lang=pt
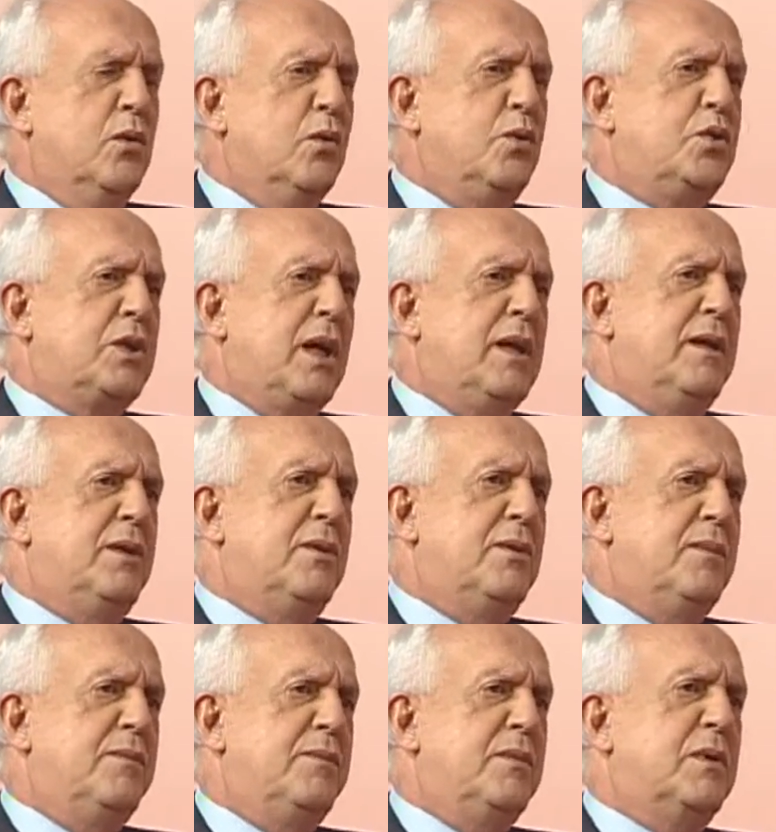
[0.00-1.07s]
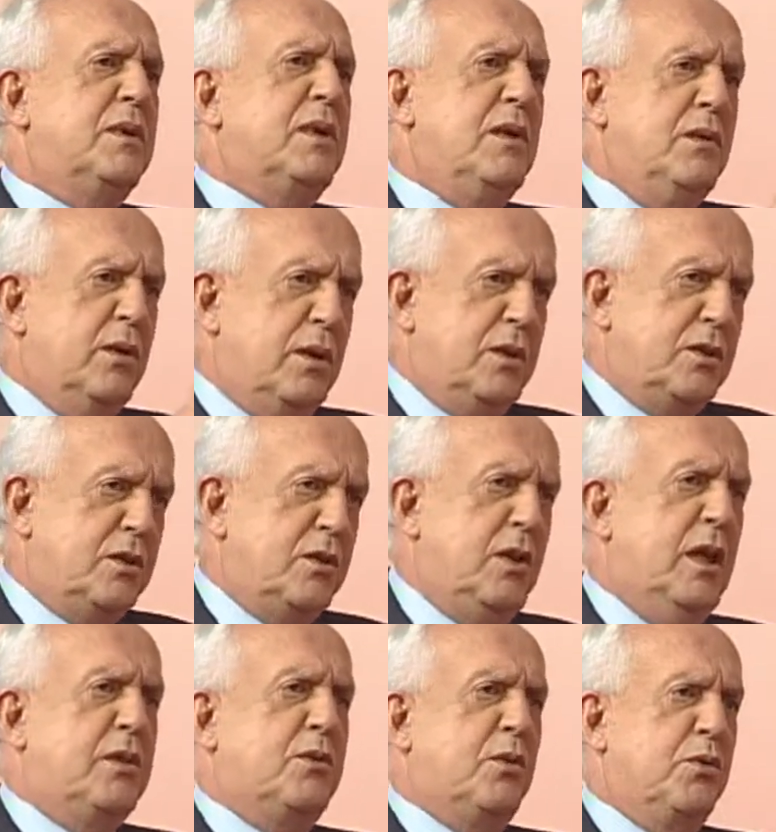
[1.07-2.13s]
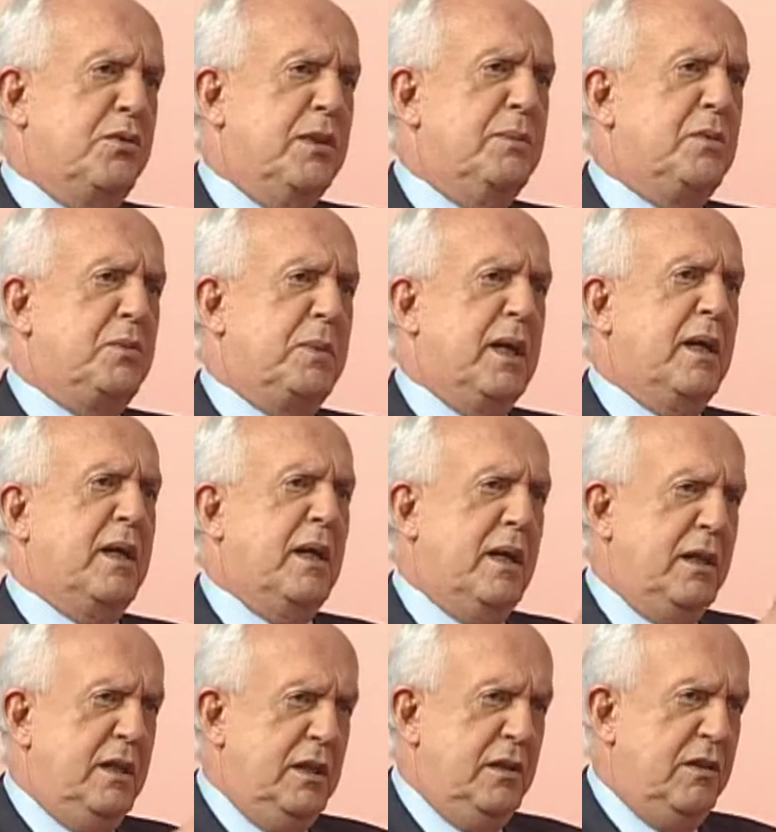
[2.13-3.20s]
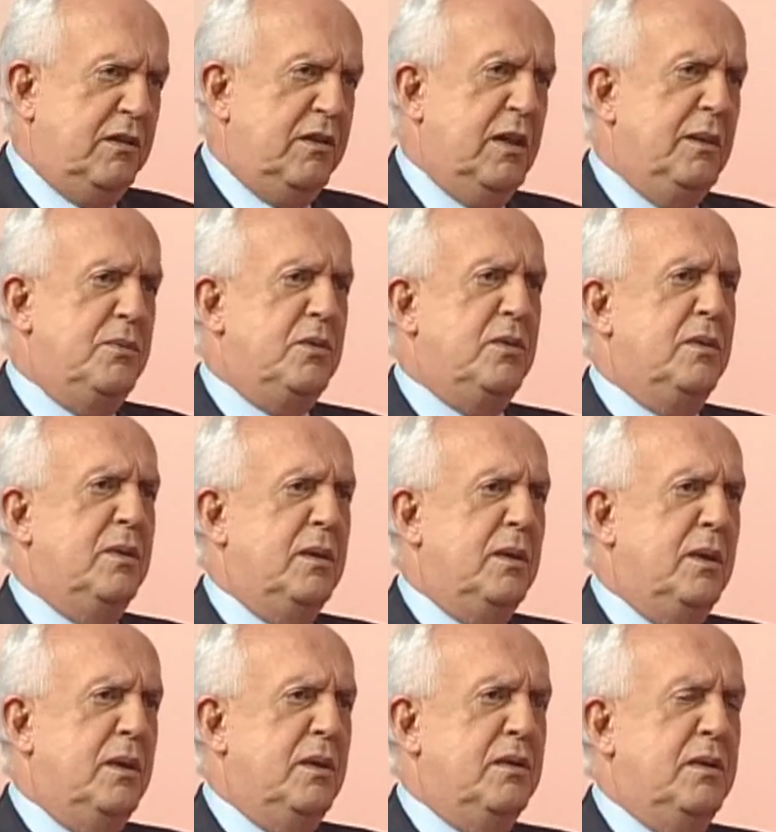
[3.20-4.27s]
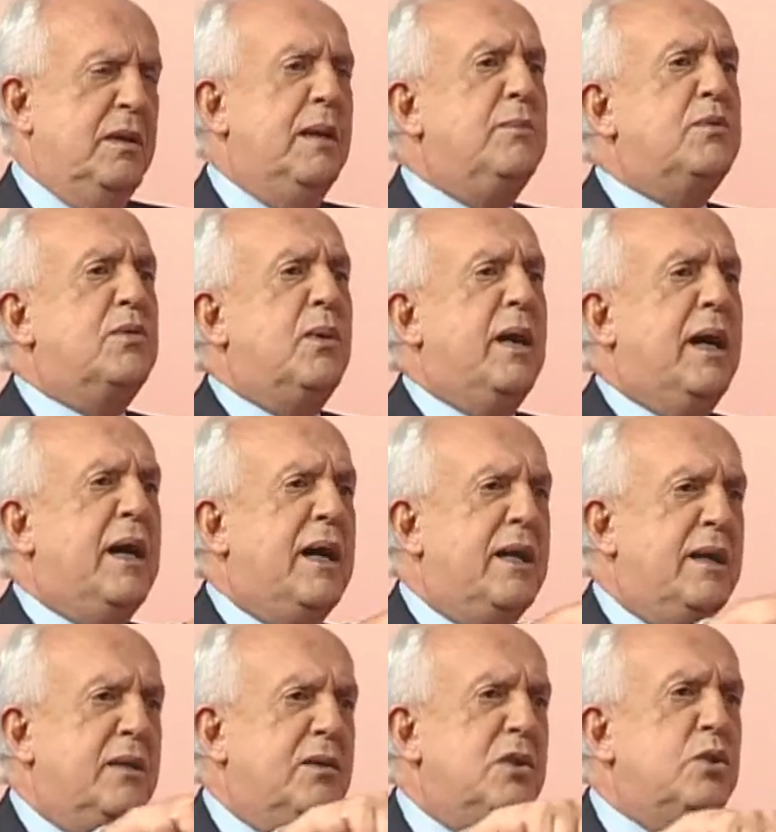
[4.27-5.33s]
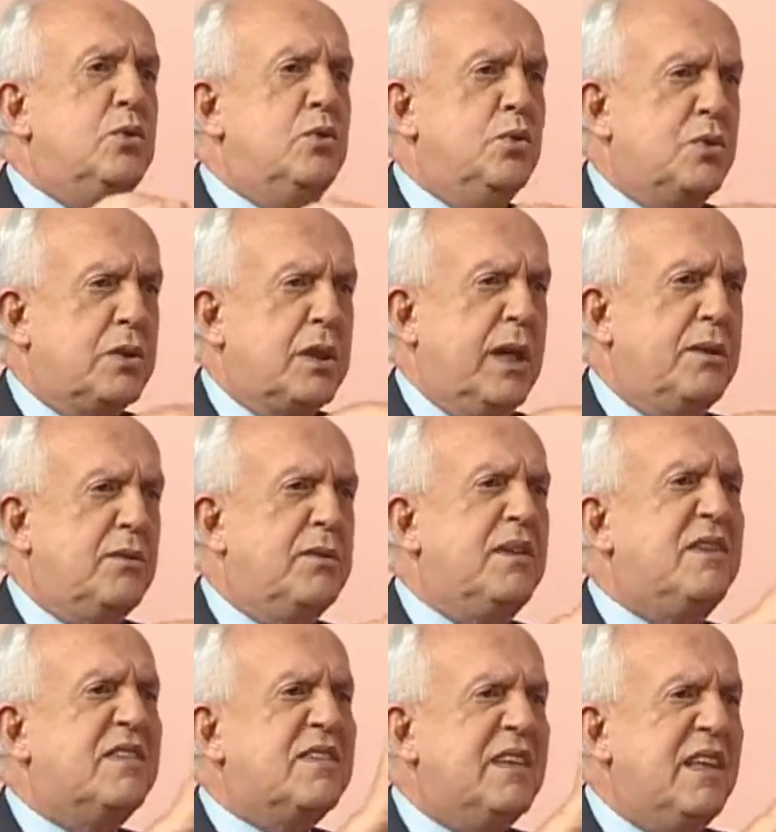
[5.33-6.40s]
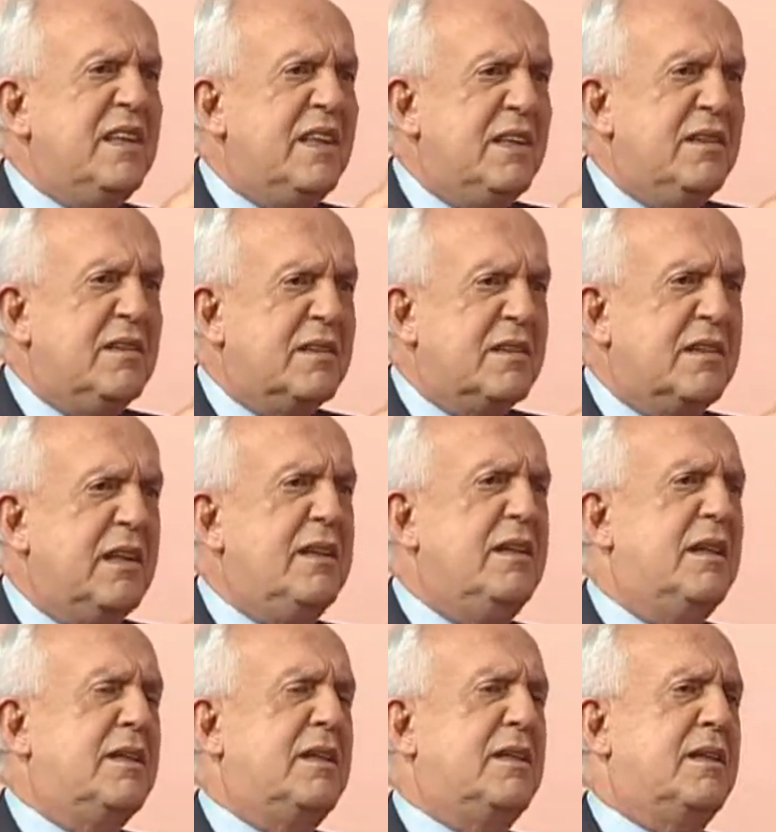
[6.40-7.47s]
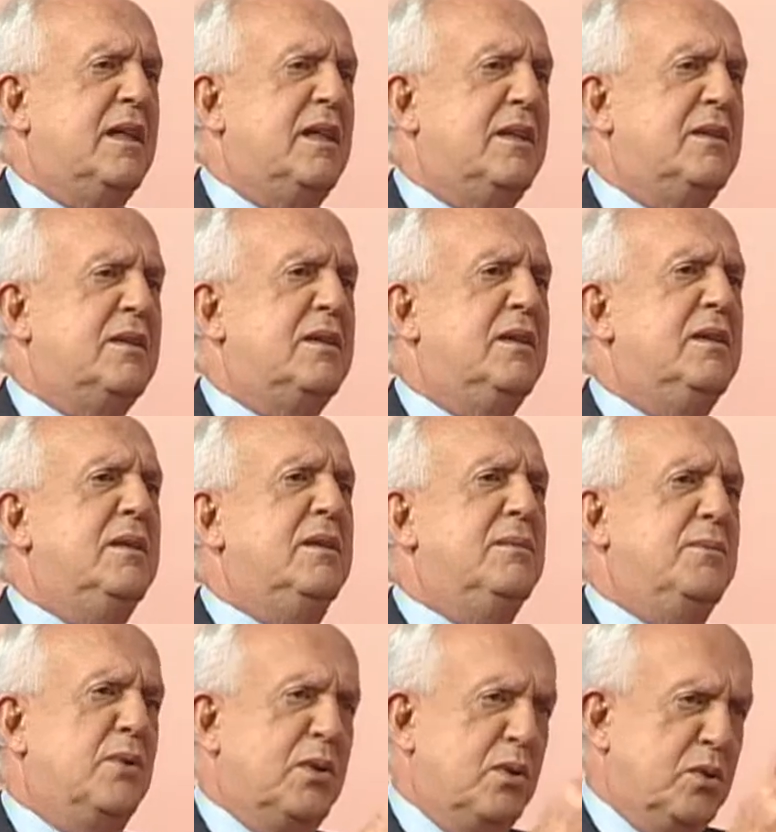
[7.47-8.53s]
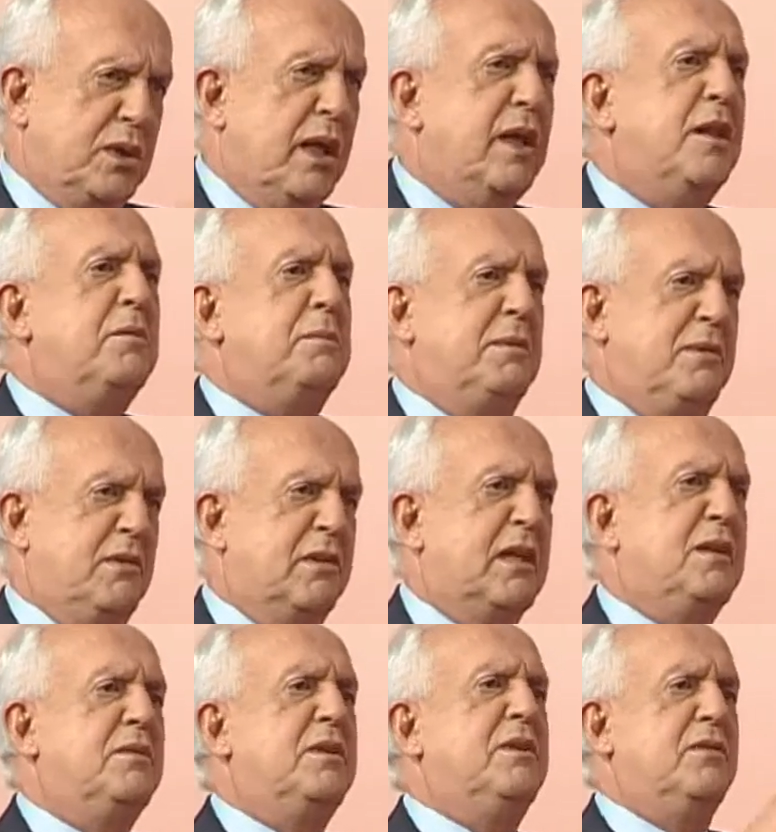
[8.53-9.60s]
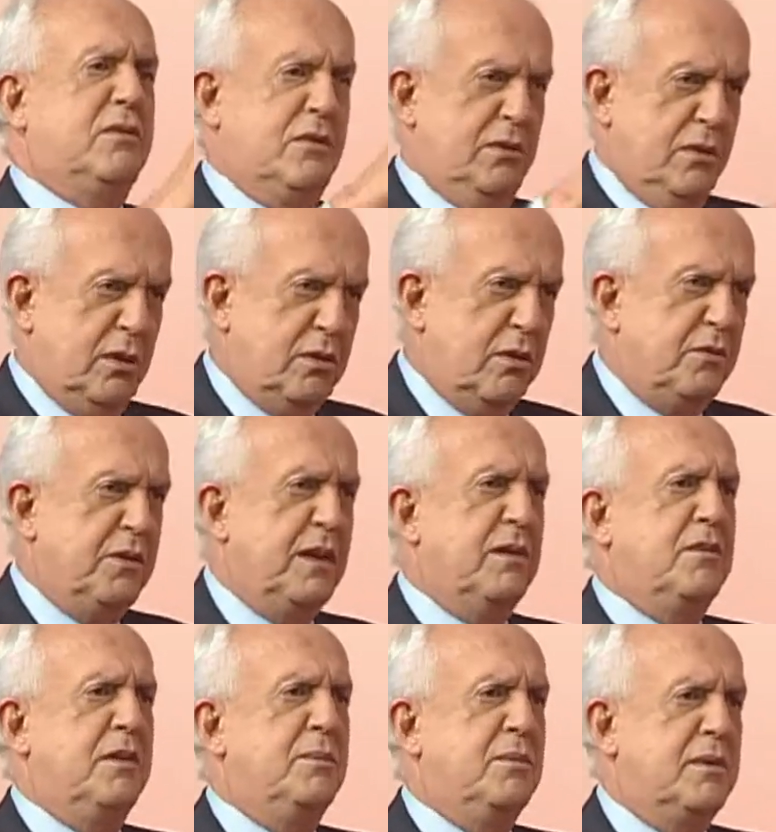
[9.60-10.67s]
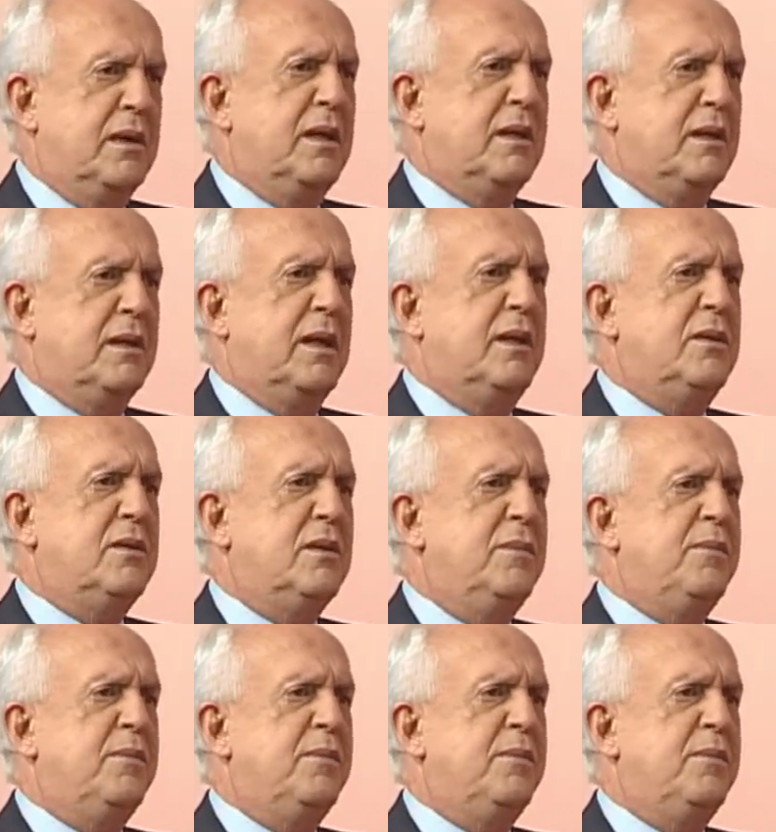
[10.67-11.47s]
o estaleiro, que nós é, trouxemos para cá e iniciamos, demos uma área de, do Estado de 100, de 100 hectares, porque o estaleiro precisava disso, nós oferecemos 100 hectares,